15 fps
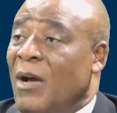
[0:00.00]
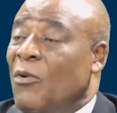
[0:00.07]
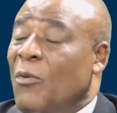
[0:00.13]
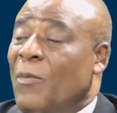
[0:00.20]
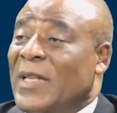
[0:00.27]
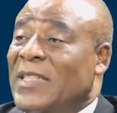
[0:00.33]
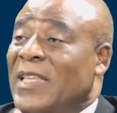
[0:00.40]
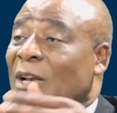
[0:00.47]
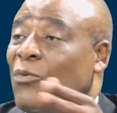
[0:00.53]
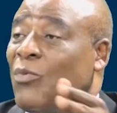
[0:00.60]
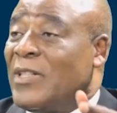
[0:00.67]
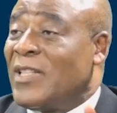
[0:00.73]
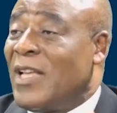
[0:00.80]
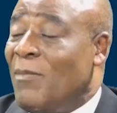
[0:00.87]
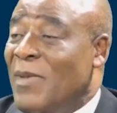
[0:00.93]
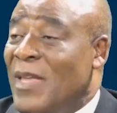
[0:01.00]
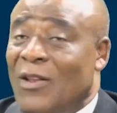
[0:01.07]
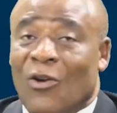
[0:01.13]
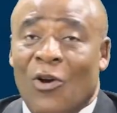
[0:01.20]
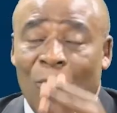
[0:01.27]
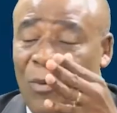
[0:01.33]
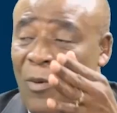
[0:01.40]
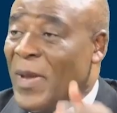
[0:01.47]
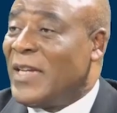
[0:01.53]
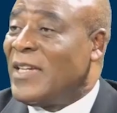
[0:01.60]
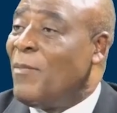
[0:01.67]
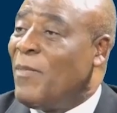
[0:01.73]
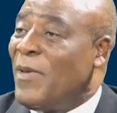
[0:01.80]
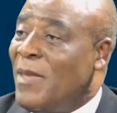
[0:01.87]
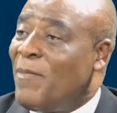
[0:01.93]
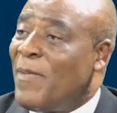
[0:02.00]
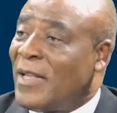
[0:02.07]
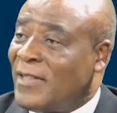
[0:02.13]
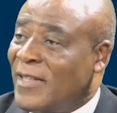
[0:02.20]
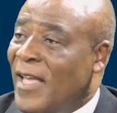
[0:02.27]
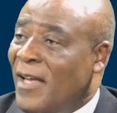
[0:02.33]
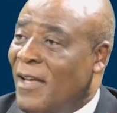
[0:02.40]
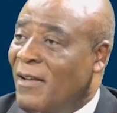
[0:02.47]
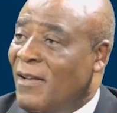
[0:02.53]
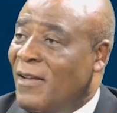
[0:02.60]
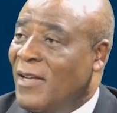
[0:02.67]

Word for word: de passer à 300 ah. 000, on peut mettre un pays par terre.